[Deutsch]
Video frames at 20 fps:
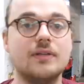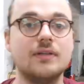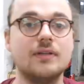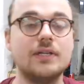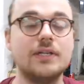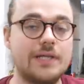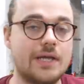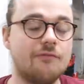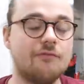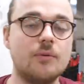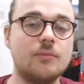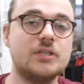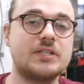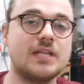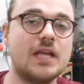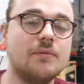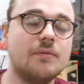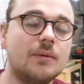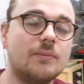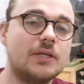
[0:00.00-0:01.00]
Ich kann für mich
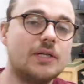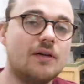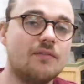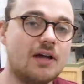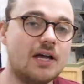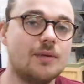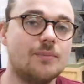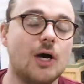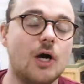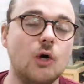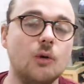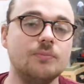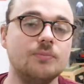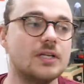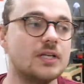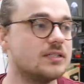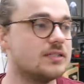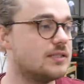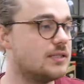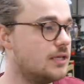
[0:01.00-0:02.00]
selber mittlerweile behaupten,
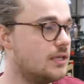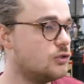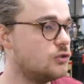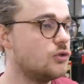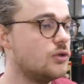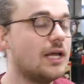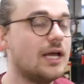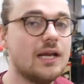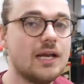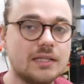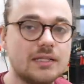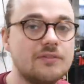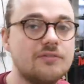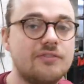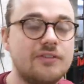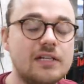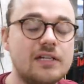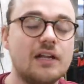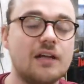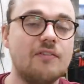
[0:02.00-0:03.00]
dass ich hier jetzt schon relativ
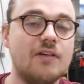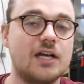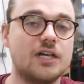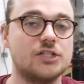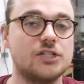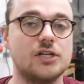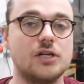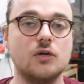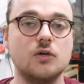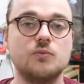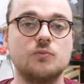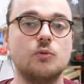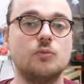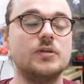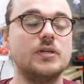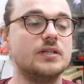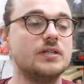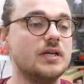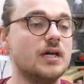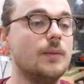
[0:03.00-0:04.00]
viel in der Werkstatt
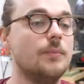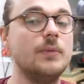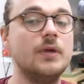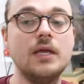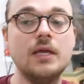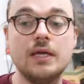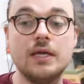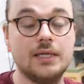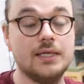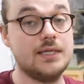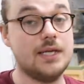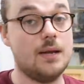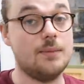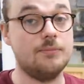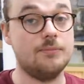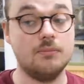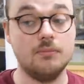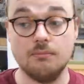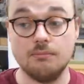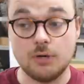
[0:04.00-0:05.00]
ausprobiert habe. Ich habe
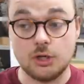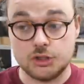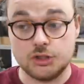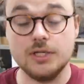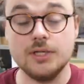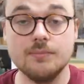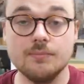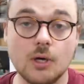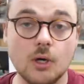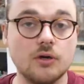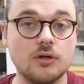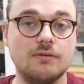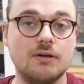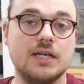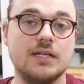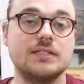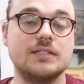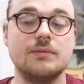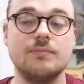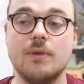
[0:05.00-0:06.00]
Maschinenbau
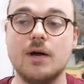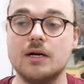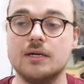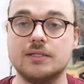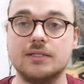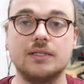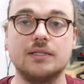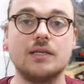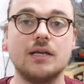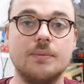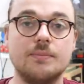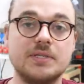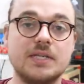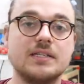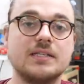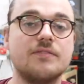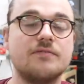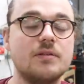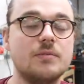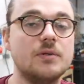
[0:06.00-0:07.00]
quasi gemacht, ich habe sehr,
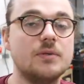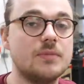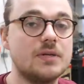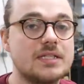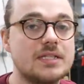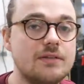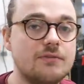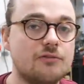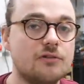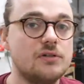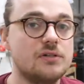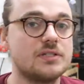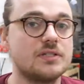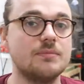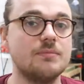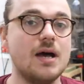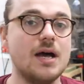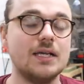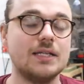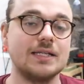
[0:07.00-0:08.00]
sehr viel mit Massivholz
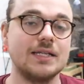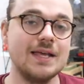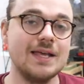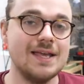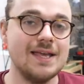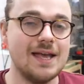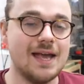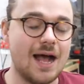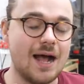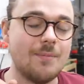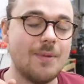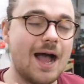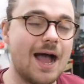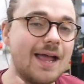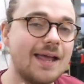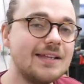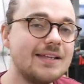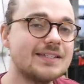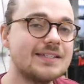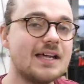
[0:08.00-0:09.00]
gemacht. Aber
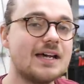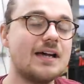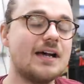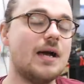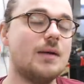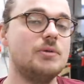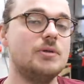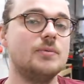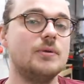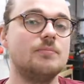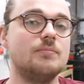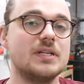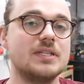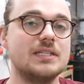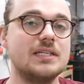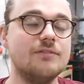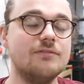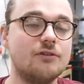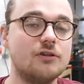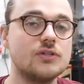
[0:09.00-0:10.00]
eine Sache habe ich mit
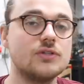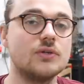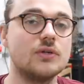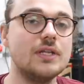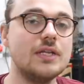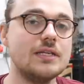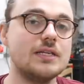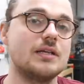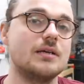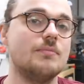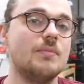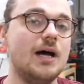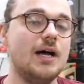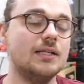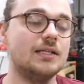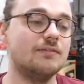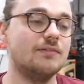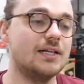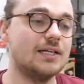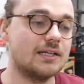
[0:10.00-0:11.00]
Massivholz noch nicht gemacht,
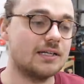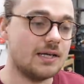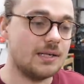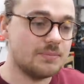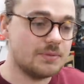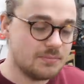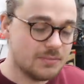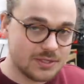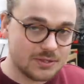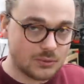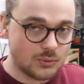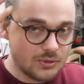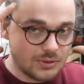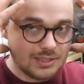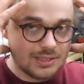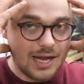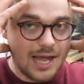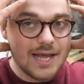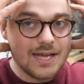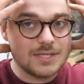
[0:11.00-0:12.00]
weil da gab es immer so ein
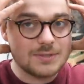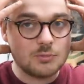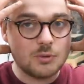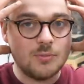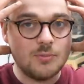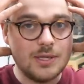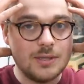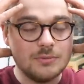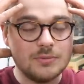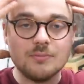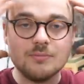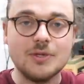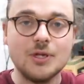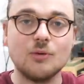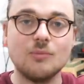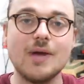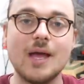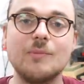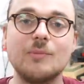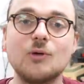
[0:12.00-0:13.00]
kleines Problem mit mir
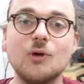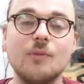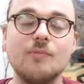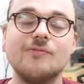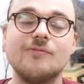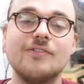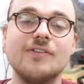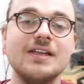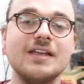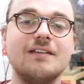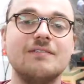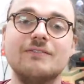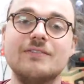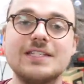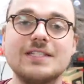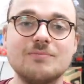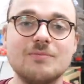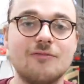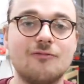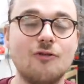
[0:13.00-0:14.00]
und meinem Kopf, wie ich
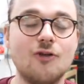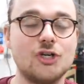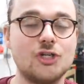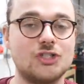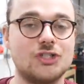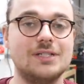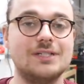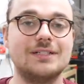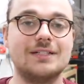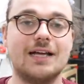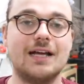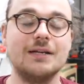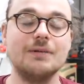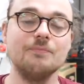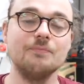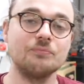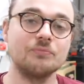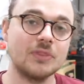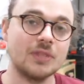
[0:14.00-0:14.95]
es mir vorstellen kann.